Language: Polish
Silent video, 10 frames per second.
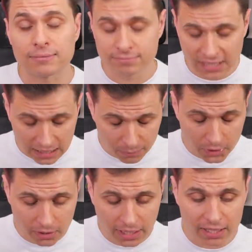Tak, moi
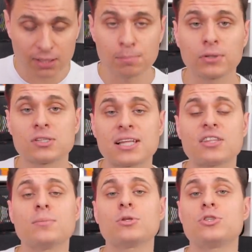kochani, pod
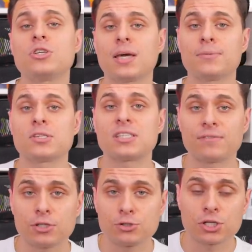ostatnim odcinkiem nie
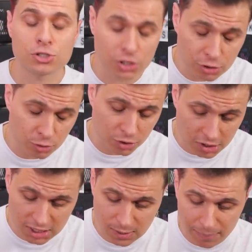zostawiliście 10
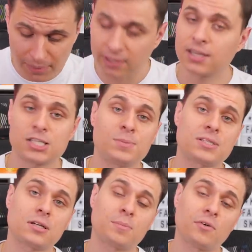tysięcy łapek. Jest mi z
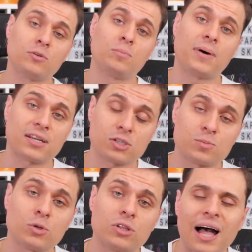tego powodu bardzo
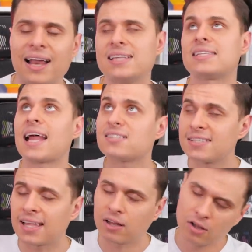smutno, ale z racji
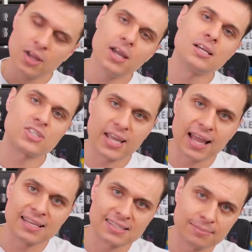tego, że ja
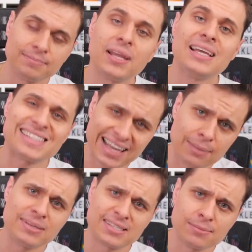jestem zajebistym